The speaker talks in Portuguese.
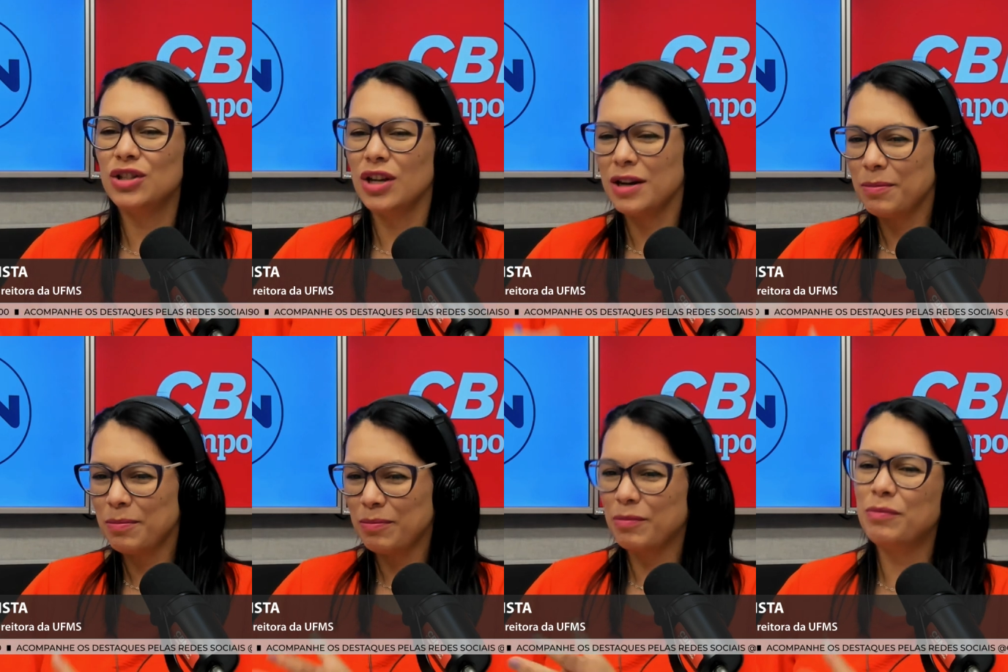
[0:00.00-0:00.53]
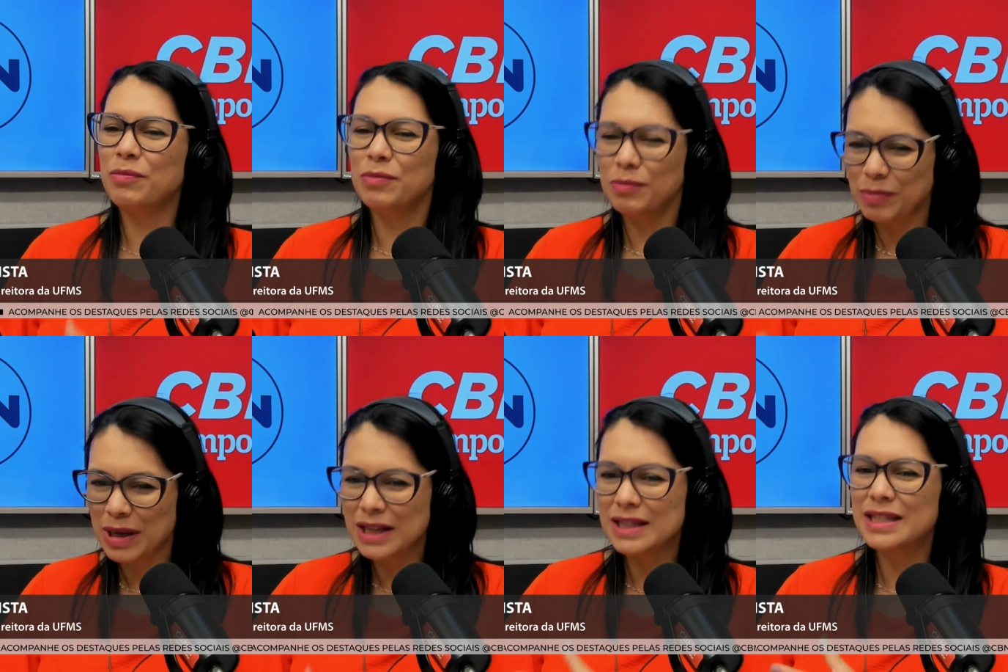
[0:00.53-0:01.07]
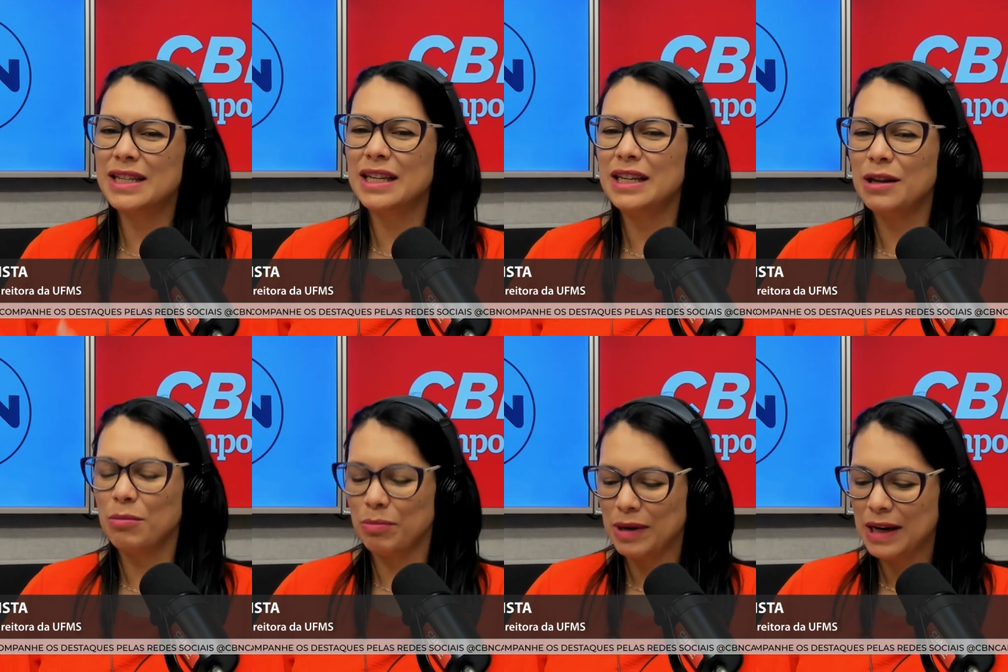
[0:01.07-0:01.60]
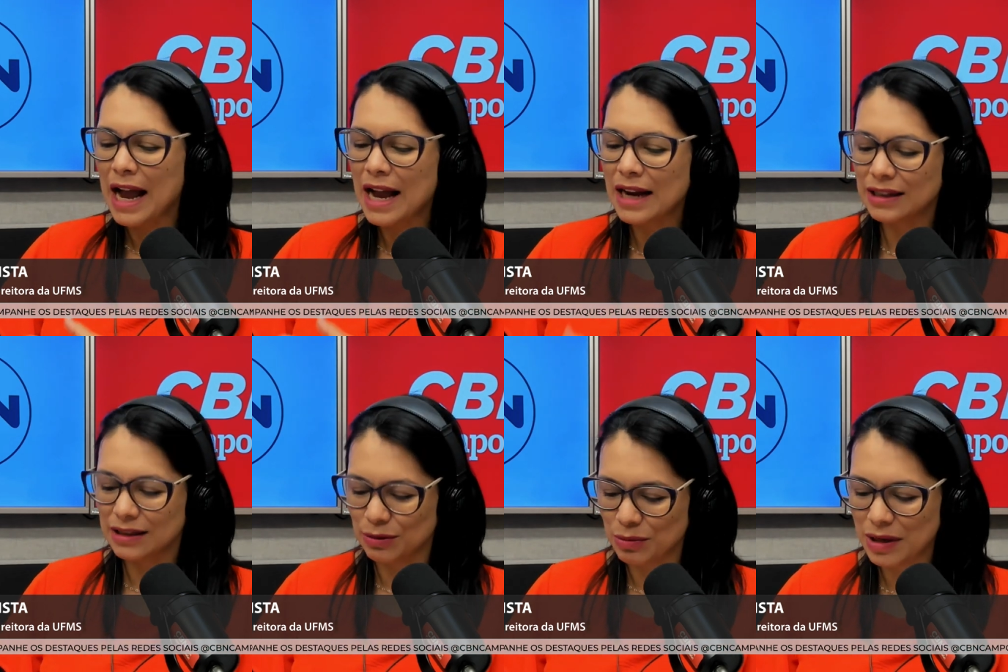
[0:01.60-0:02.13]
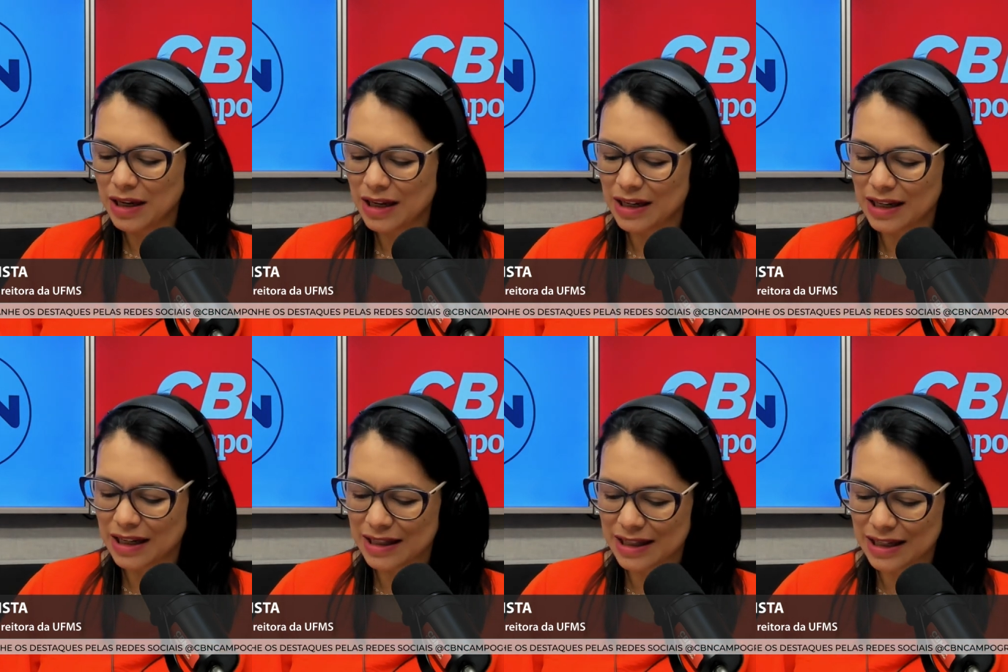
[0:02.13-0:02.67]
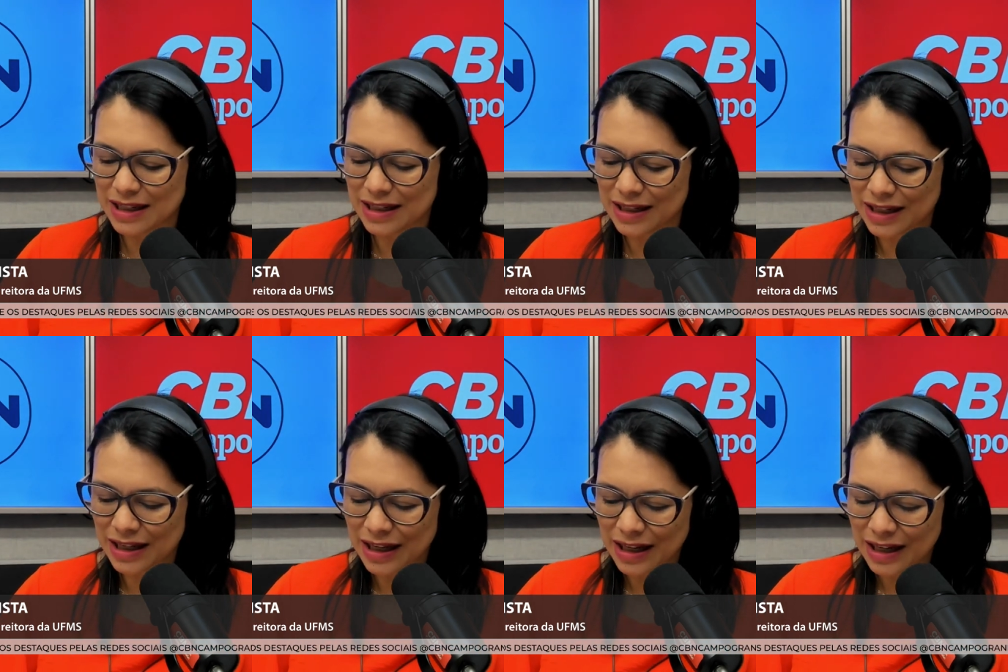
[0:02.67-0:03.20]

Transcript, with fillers: A senhora pensa em ampliar também essa